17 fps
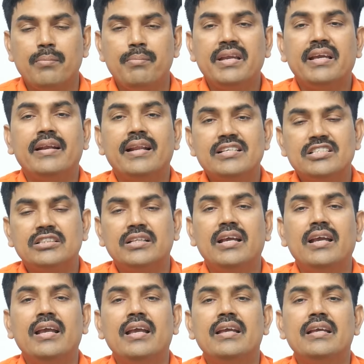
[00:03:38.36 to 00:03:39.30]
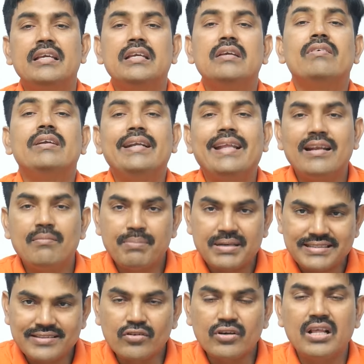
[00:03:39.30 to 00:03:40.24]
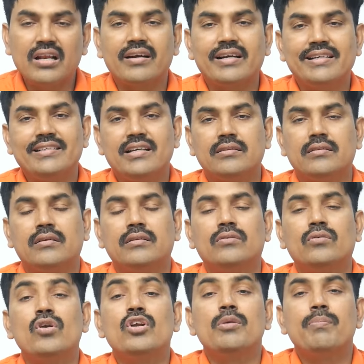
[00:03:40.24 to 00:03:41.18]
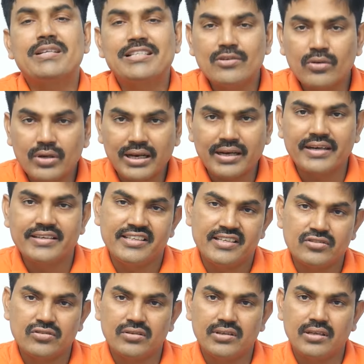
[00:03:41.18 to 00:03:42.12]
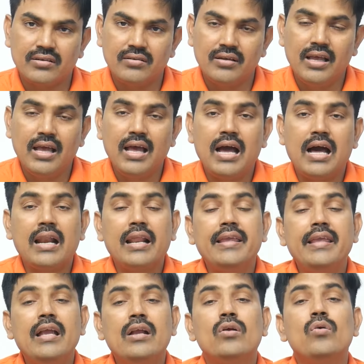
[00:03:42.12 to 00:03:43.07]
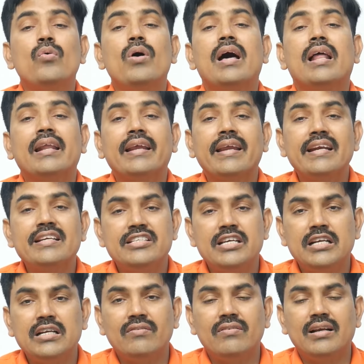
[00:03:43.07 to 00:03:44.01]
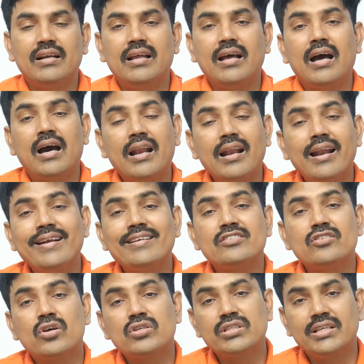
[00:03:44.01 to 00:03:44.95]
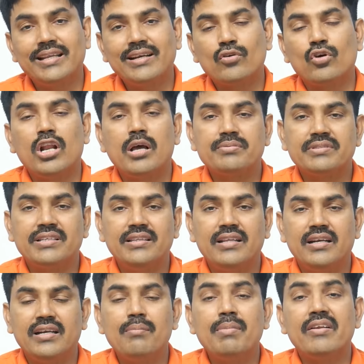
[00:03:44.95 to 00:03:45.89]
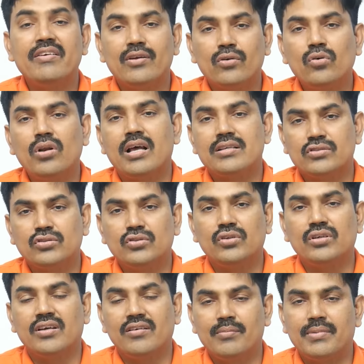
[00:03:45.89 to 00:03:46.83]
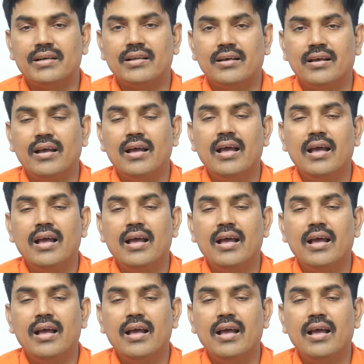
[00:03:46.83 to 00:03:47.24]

మీకు నచ్చితే ఈవెన్ టెన్ పర్సెంట్ కూడా అలకేట్ చేస్తారు ట్వంటీ పర్సెంట్ కూడా అలకేట్ చేస్తుంటారు అలా ఎక్కువ అలకేట్ చేయడం వల్ల అలాంటి స్టాక్స్ ఏదైనా కొలాప్స్ ఏంటంటే మనం ఎక్కువ లాస్ అవుతుంటాం అనమాట